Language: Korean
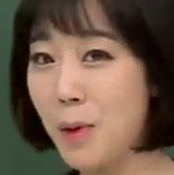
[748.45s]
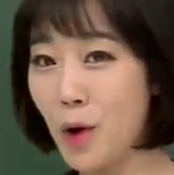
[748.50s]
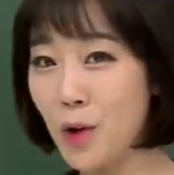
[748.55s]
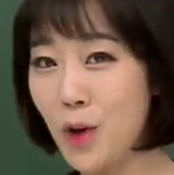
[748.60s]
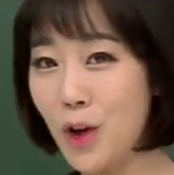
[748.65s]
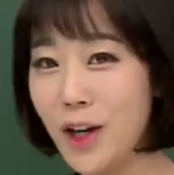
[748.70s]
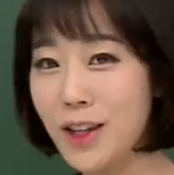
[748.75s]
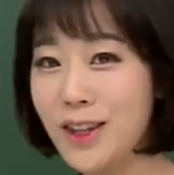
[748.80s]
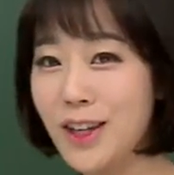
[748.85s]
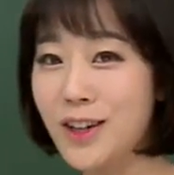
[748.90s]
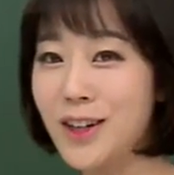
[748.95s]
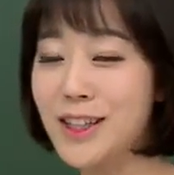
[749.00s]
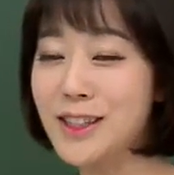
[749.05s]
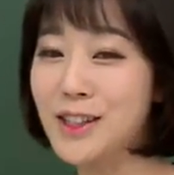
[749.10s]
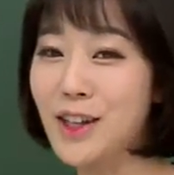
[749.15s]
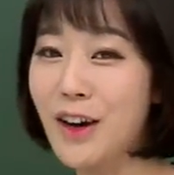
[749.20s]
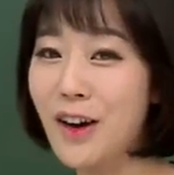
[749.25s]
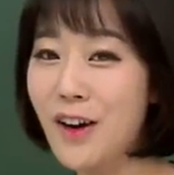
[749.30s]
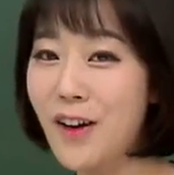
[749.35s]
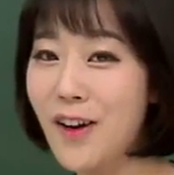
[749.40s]
번역했다
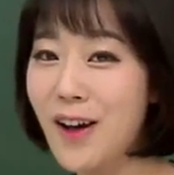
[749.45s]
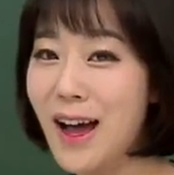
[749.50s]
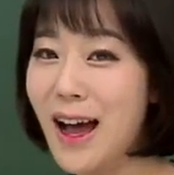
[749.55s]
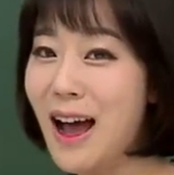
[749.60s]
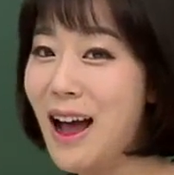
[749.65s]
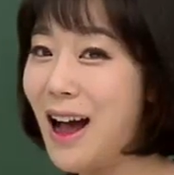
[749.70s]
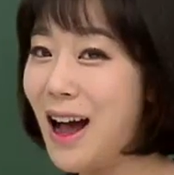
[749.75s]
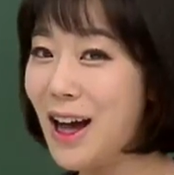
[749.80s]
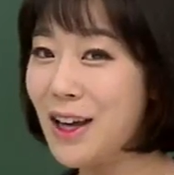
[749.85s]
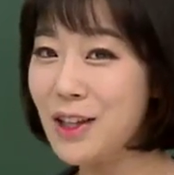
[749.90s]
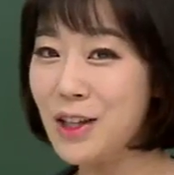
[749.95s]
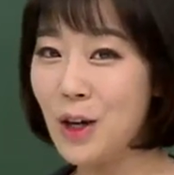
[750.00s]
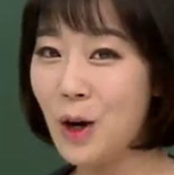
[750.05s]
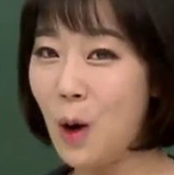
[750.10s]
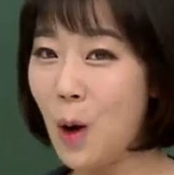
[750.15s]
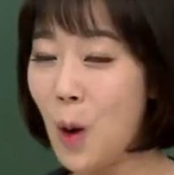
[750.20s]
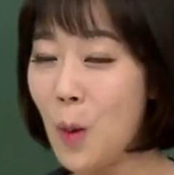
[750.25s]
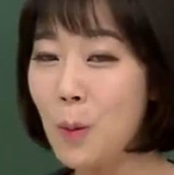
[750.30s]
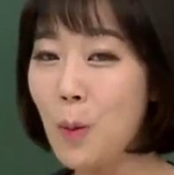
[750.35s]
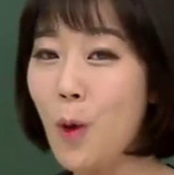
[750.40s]
그랬어요?
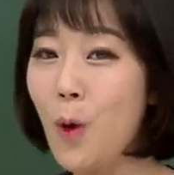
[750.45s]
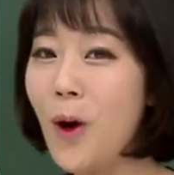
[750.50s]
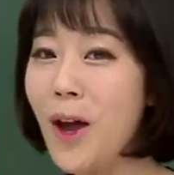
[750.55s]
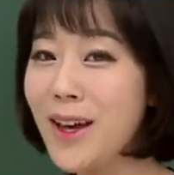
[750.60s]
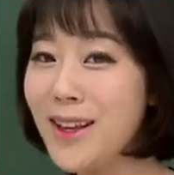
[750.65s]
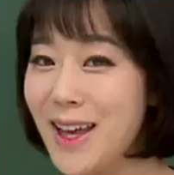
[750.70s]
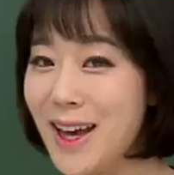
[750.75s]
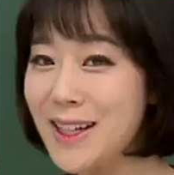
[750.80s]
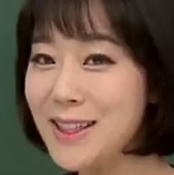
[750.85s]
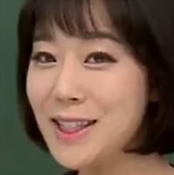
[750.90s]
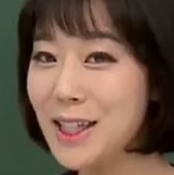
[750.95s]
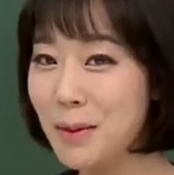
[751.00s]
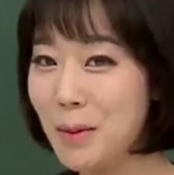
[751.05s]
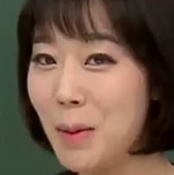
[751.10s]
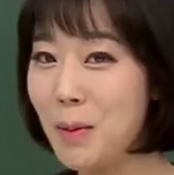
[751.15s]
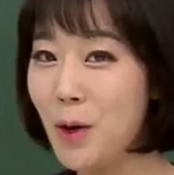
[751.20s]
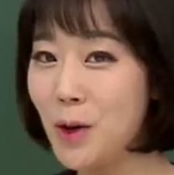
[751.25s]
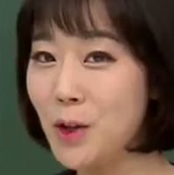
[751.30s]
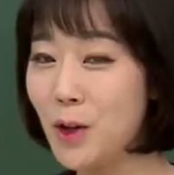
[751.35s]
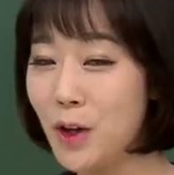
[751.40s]
아니요. 뭐에 대한
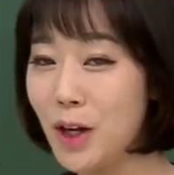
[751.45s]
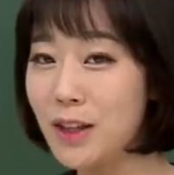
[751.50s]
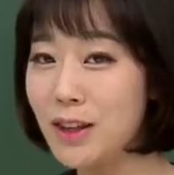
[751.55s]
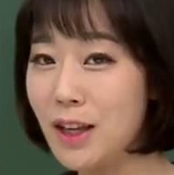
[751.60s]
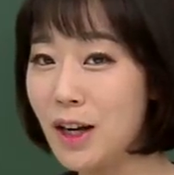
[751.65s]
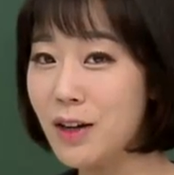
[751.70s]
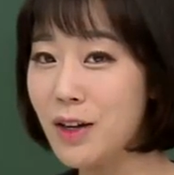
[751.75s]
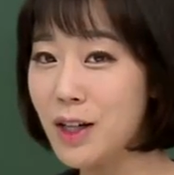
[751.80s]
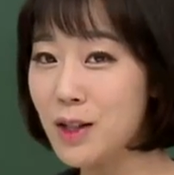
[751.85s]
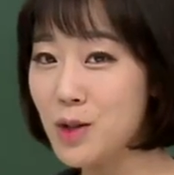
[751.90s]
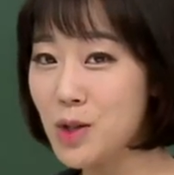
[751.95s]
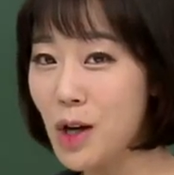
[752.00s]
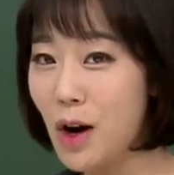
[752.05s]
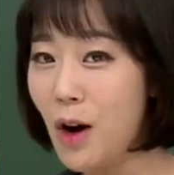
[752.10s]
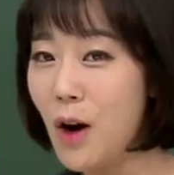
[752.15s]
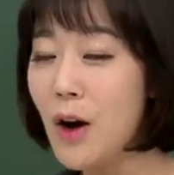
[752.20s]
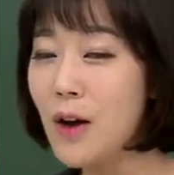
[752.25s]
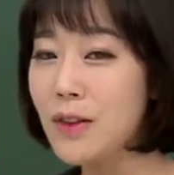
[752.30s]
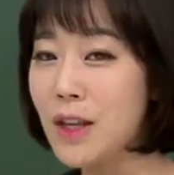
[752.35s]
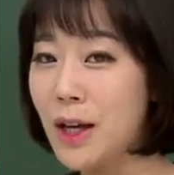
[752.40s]
책만 번역했다 그랬죠?
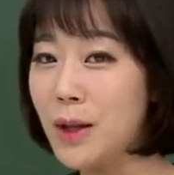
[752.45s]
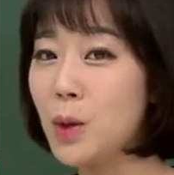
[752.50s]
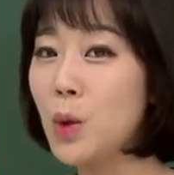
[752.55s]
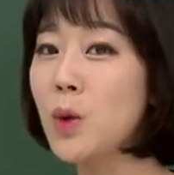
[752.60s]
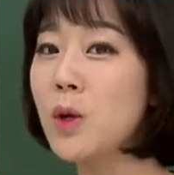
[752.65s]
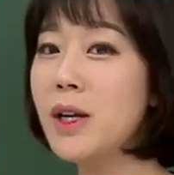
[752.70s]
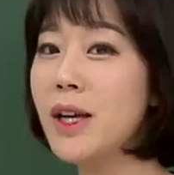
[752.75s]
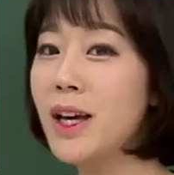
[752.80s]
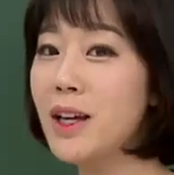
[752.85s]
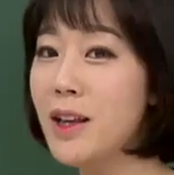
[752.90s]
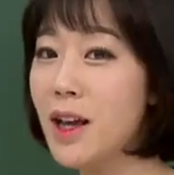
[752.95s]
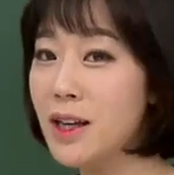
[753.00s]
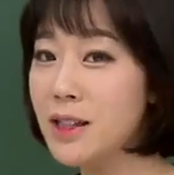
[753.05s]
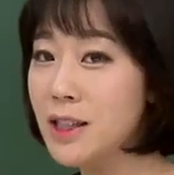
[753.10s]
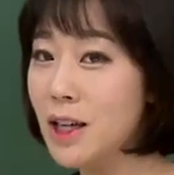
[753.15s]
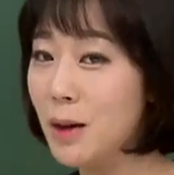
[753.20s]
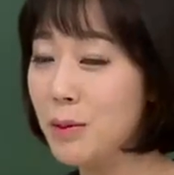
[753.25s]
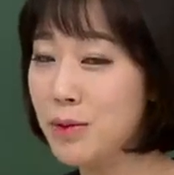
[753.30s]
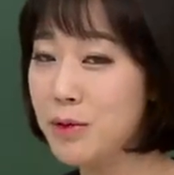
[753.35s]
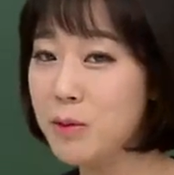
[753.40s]
네, 논리에 대한
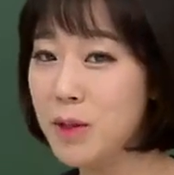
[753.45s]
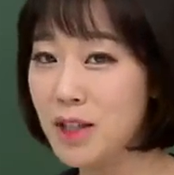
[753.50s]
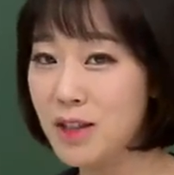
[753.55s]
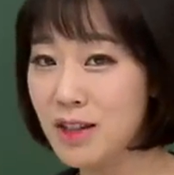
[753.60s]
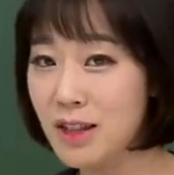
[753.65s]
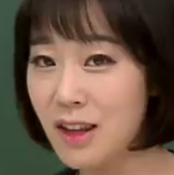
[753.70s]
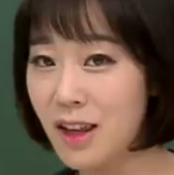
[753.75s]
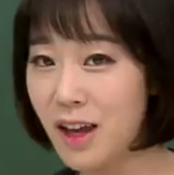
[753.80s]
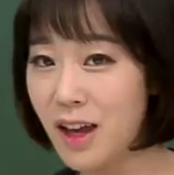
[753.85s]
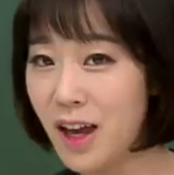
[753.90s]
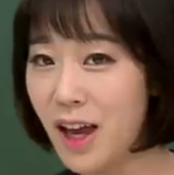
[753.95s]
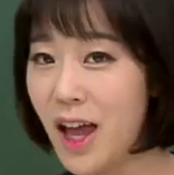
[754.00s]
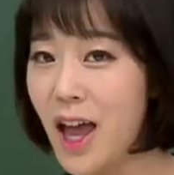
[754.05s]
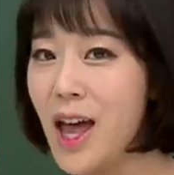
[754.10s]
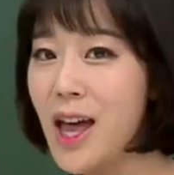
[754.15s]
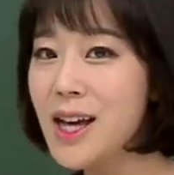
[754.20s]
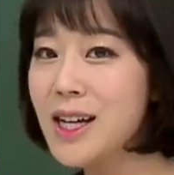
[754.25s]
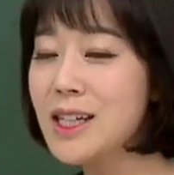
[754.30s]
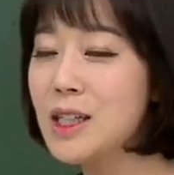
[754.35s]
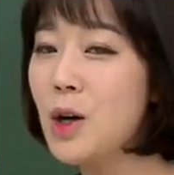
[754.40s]
작품이 있는데
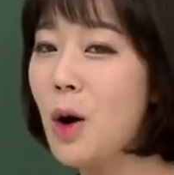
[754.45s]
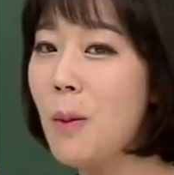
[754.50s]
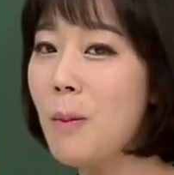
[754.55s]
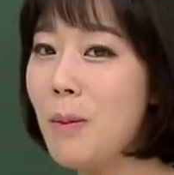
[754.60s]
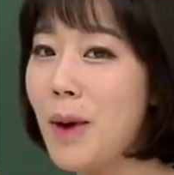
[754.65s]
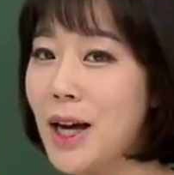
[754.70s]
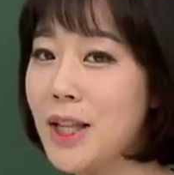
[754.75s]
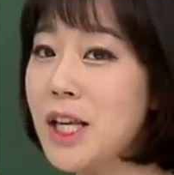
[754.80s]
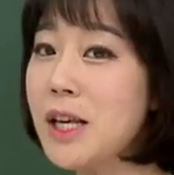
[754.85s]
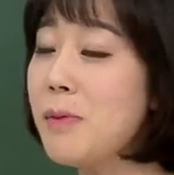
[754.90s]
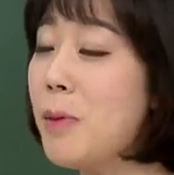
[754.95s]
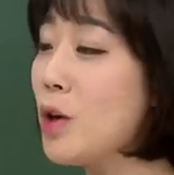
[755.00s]
그것만을